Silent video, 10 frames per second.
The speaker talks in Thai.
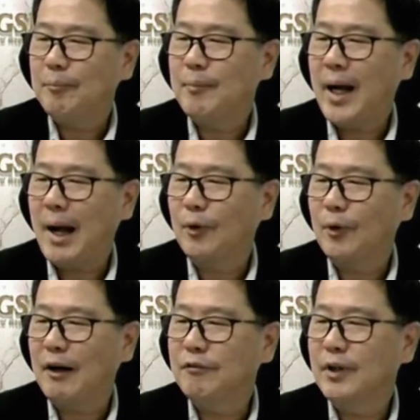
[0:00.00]
เป็นภาพข
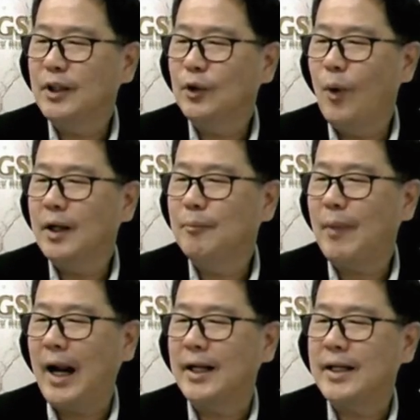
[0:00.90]
องการฟื้นตัวขึ้
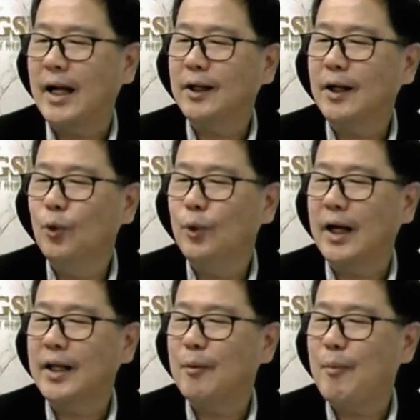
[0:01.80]
นมาในอย่างถ้าดู
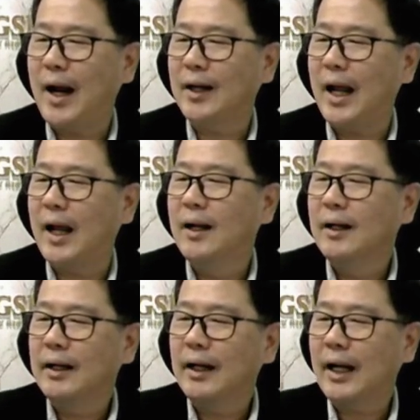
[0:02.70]
อย่างเคแบงค์เนี่ย
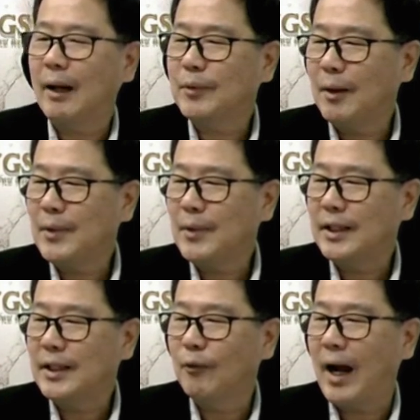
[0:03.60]
นะครับถ้ามี
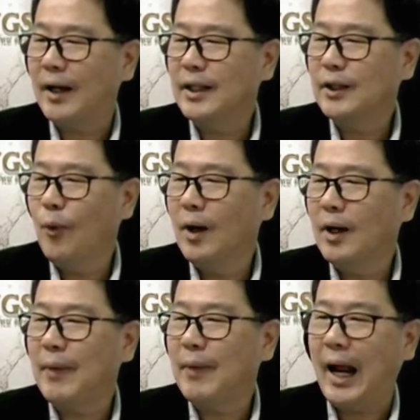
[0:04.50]
จังหวะดีดตัว
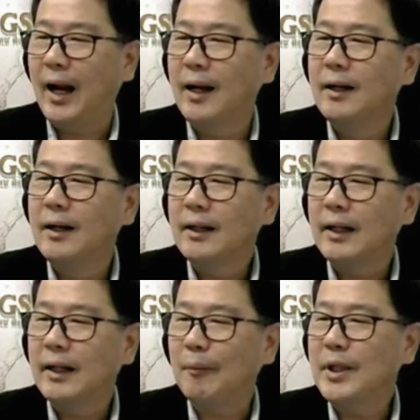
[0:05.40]
ขึ้นมา
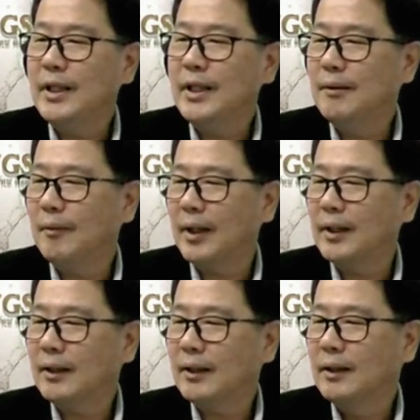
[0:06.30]
นะครับดีๆประมาณ
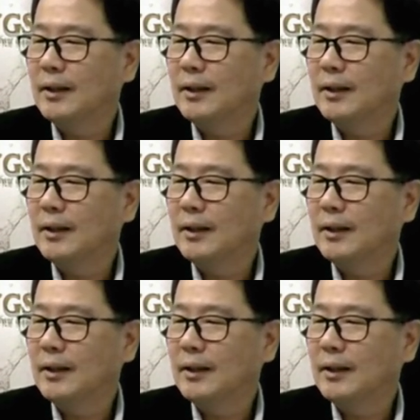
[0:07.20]
สัก